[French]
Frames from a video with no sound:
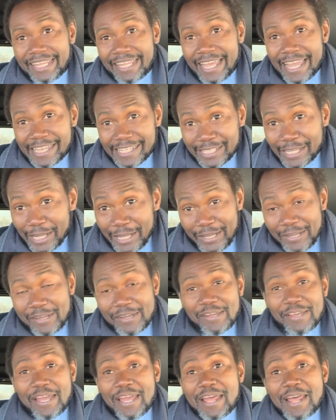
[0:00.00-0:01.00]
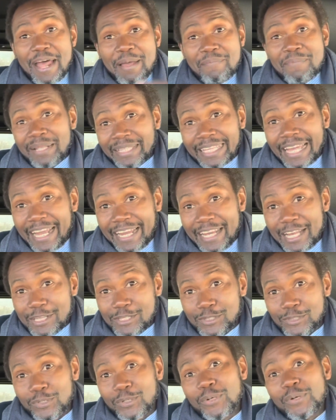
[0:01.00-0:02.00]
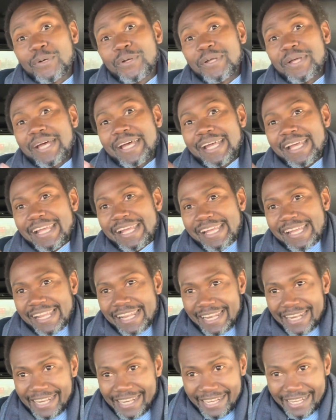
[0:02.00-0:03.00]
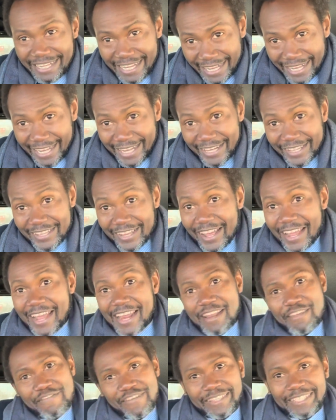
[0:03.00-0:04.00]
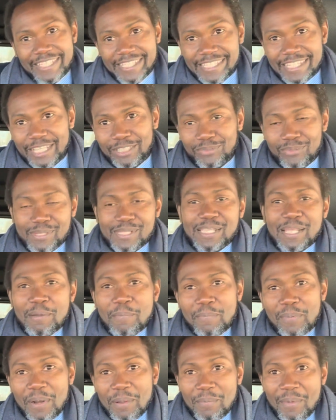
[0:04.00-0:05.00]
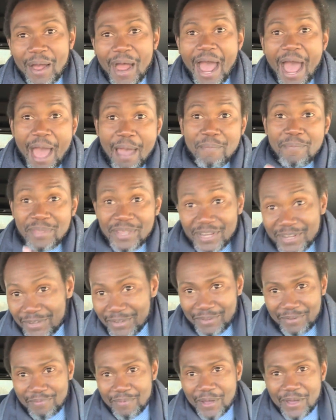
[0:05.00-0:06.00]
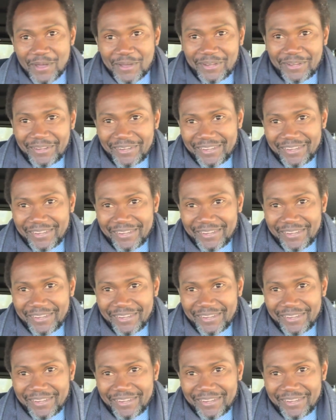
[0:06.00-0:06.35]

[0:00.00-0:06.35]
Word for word: est-ce que mettre en relation les clients et les VTC, tout simplement un mini Uber,